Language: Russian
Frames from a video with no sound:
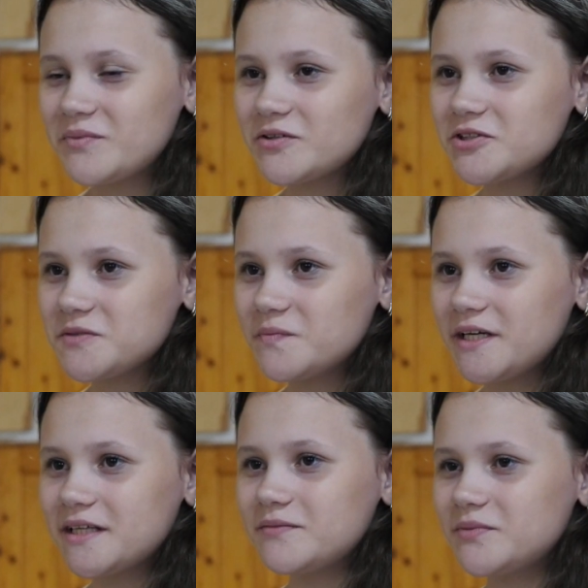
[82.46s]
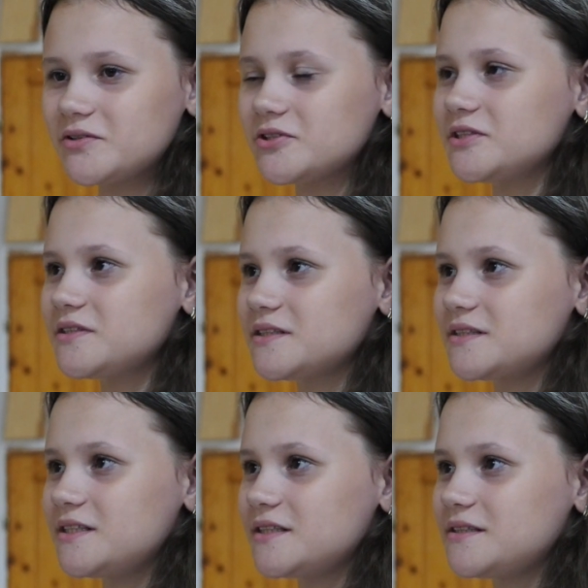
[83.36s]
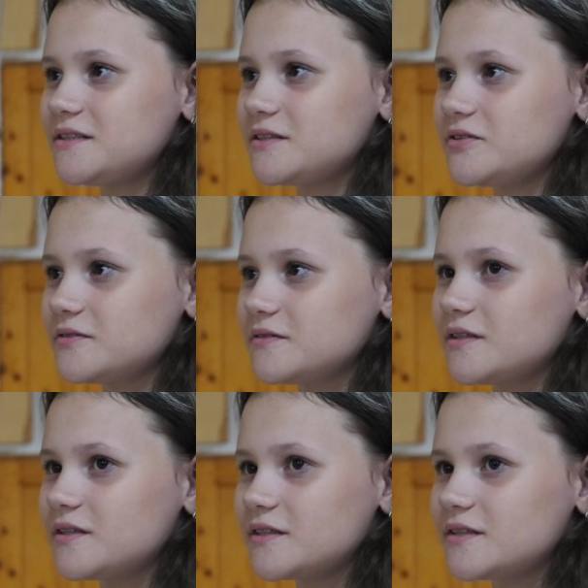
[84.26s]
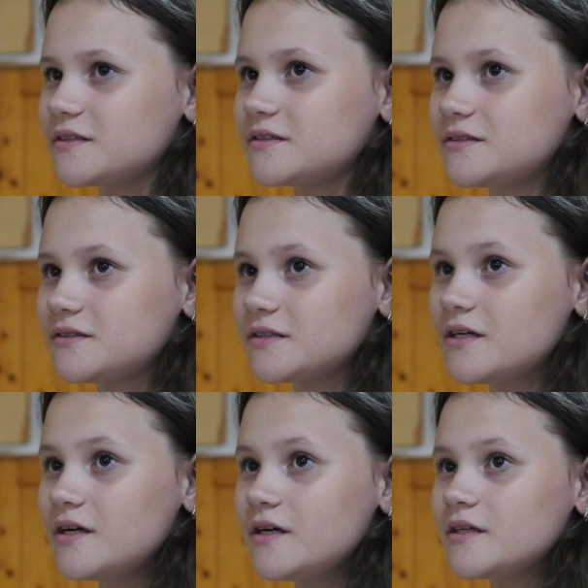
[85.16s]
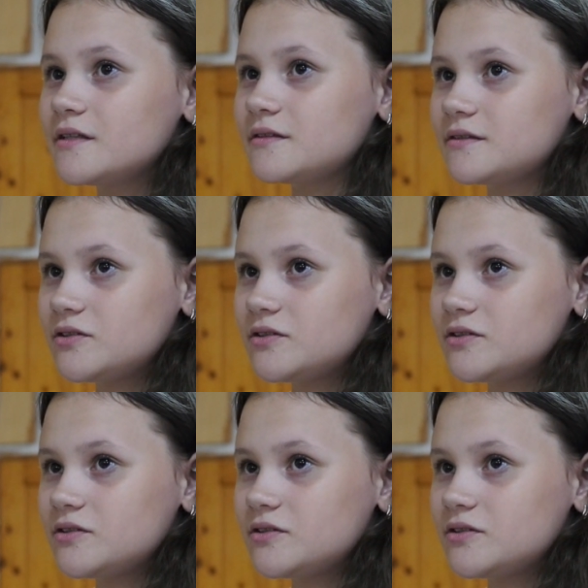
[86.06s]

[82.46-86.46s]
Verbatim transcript: было очень приятно подружиться здесь с, э, с, с